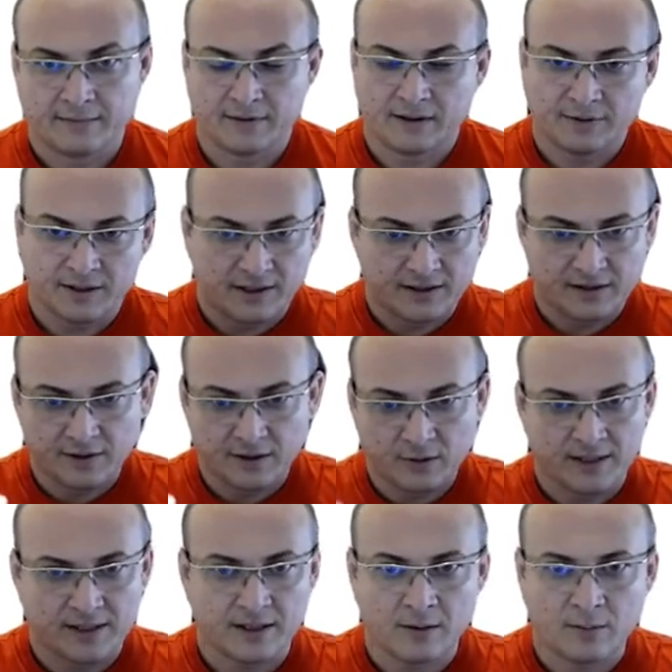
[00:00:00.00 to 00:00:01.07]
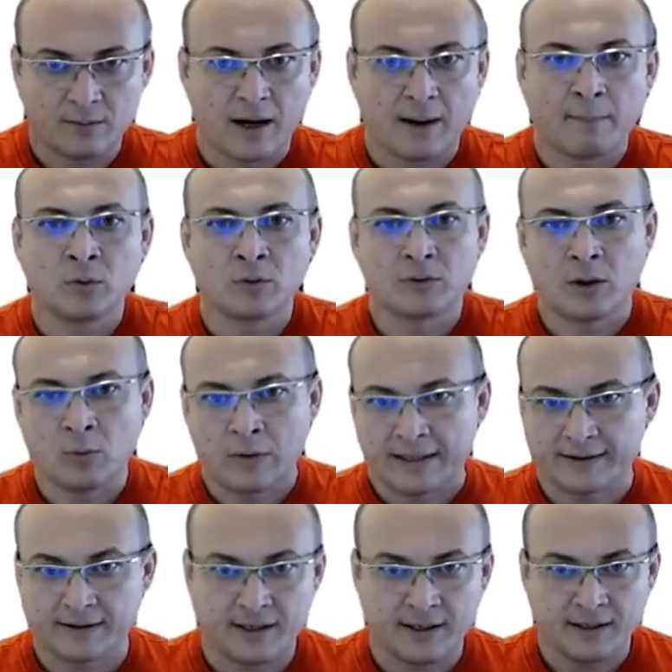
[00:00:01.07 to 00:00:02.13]
Na verdade, você vai começar a montar um
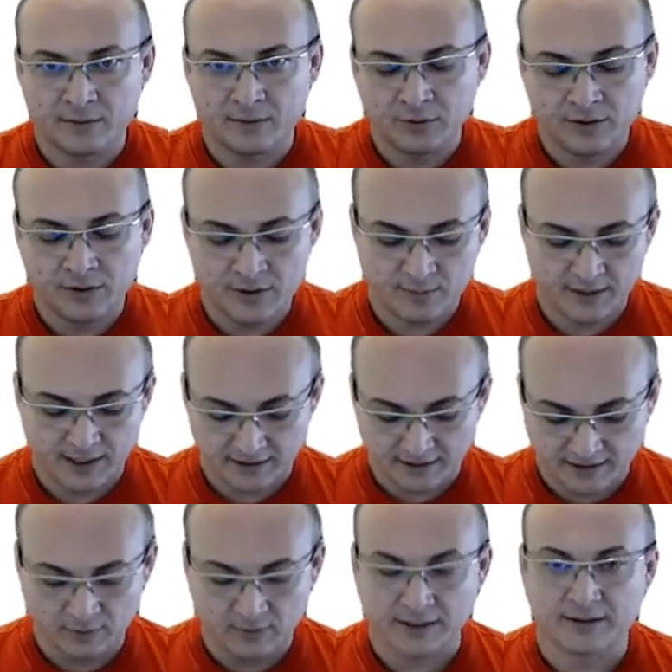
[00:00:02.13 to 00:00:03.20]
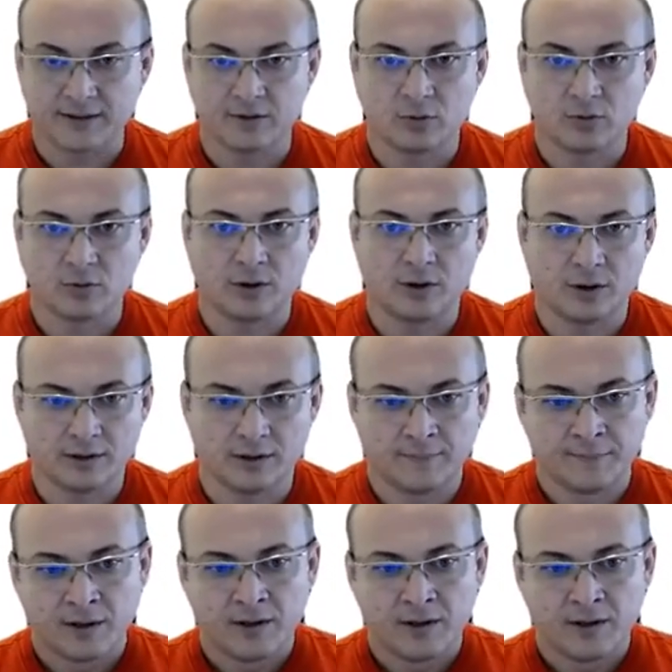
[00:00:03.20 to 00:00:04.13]
A3, muito inspirado ali no A3 do Toyota.